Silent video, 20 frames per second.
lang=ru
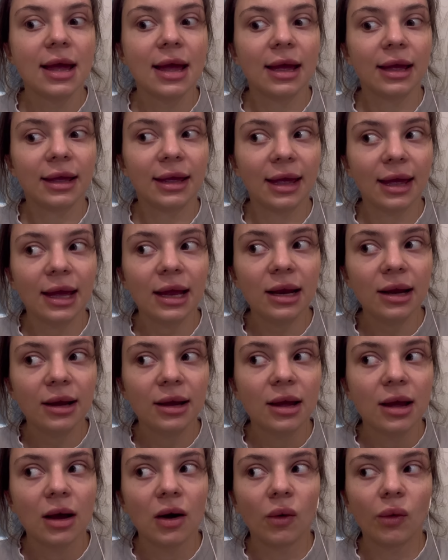гель,
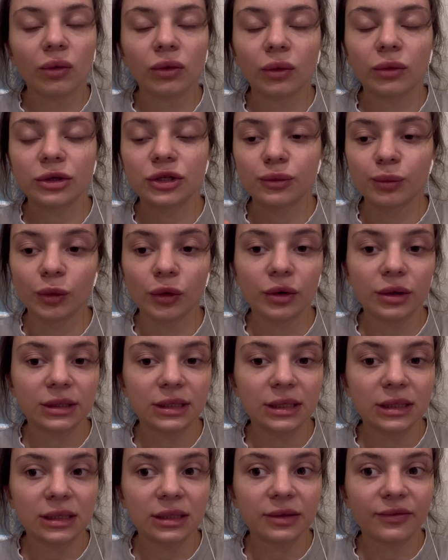он очень плохо
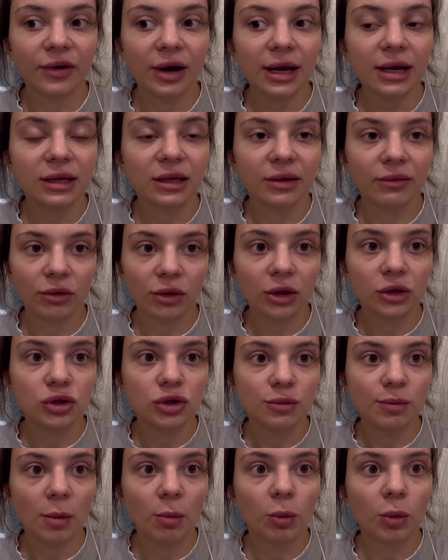застывает, его надо
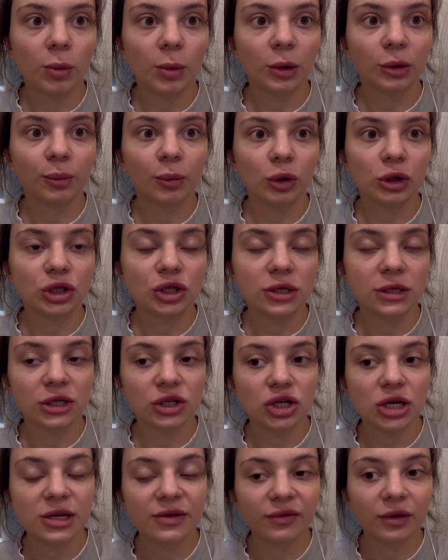чуть побольше
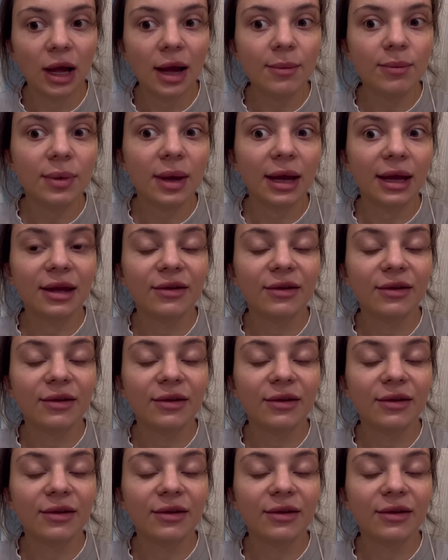держать в лампе.